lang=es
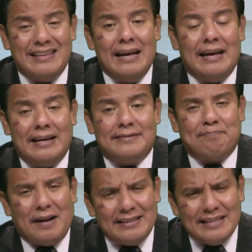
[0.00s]
es
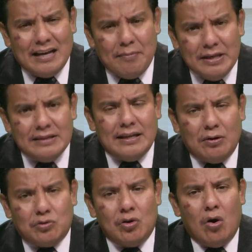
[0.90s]
prácticamente
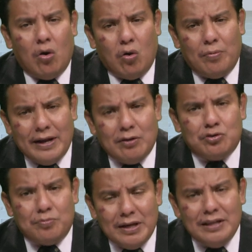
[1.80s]
los obreros
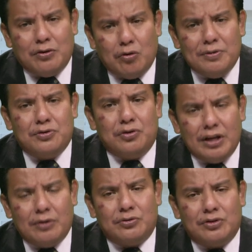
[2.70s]
médico
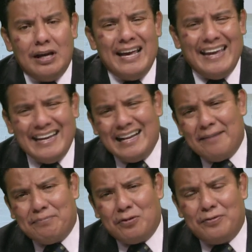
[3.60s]
misioneros en la
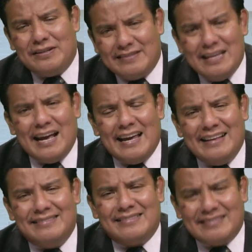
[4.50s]
profecía
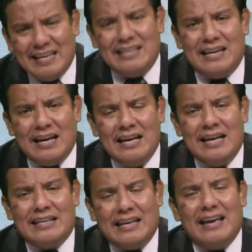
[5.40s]
enseña
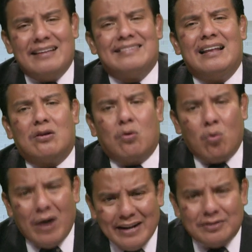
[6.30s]
que es el
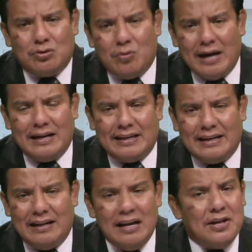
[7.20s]
cuarto ángel.